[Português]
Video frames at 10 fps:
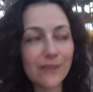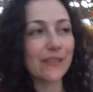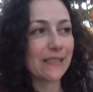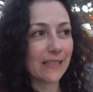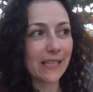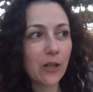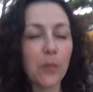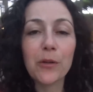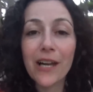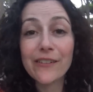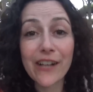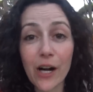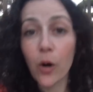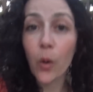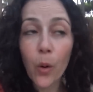você tem como lavar
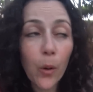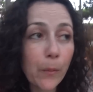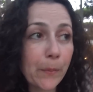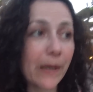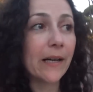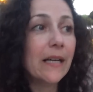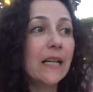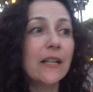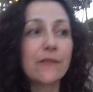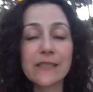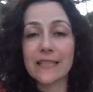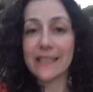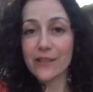roupa, você tem